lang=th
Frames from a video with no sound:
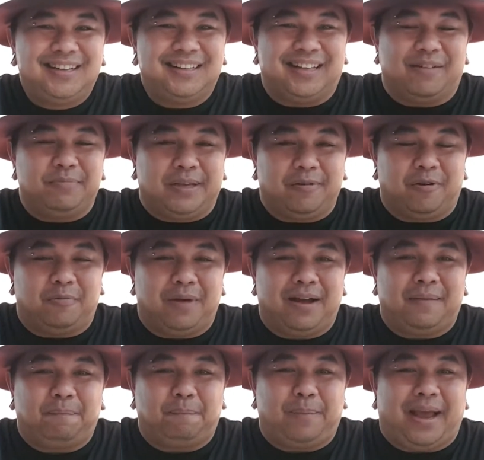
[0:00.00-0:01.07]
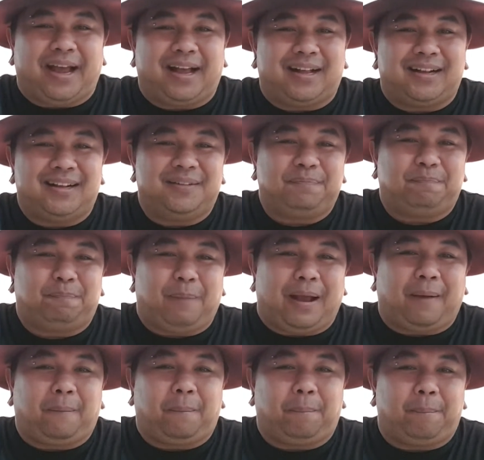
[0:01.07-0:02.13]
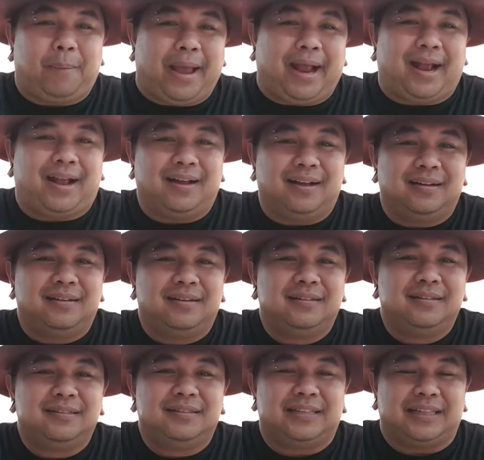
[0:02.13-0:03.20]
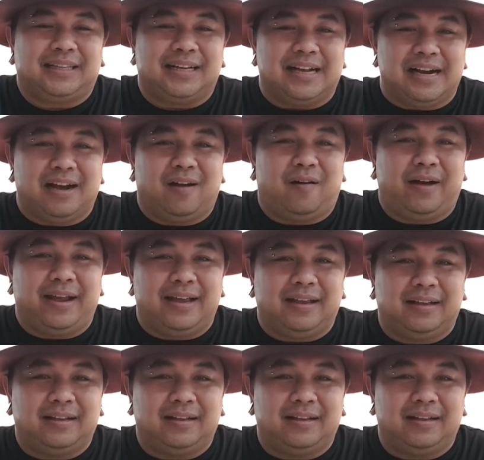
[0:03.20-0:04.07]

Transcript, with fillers: ทำคลิปออกมาแป๊กแป๊กแป๊กจะถึงร้อย